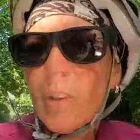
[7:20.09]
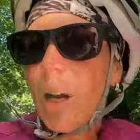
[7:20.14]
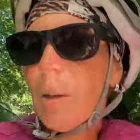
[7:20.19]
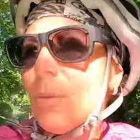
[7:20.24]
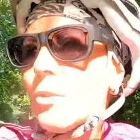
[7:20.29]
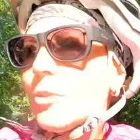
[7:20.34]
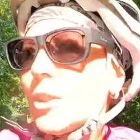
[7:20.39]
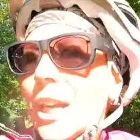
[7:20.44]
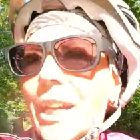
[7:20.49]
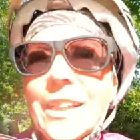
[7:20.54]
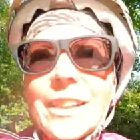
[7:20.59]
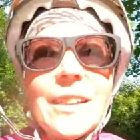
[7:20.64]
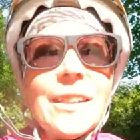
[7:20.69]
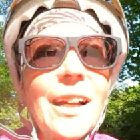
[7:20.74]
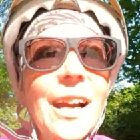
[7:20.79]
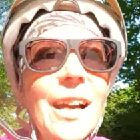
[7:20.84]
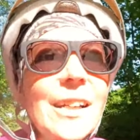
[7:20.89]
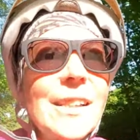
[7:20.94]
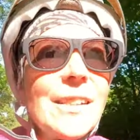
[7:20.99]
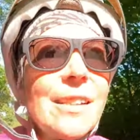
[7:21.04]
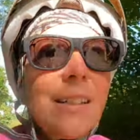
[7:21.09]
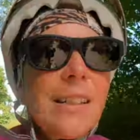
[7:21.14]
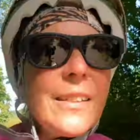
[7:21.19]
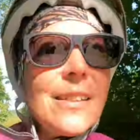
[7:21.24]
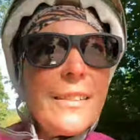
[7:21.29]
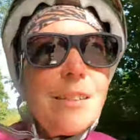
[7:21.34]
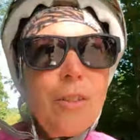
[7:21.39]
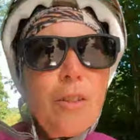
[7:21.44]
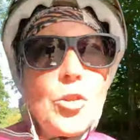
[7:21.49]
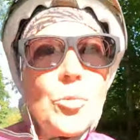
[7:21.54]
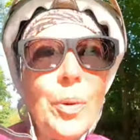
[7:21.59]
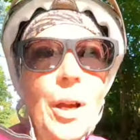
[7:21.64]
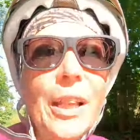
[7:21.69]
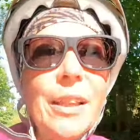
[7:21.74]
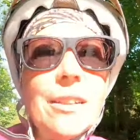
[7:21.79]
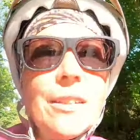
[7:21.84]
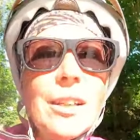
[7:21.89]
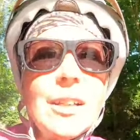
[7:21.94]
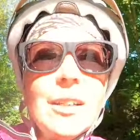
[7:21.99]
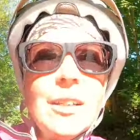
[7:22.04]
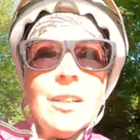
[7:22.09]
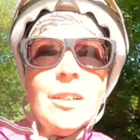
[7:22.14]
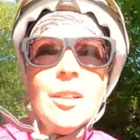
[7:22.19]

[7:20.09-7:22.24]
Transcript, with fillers: Aber für eine Nacht sehe ich das entspannt.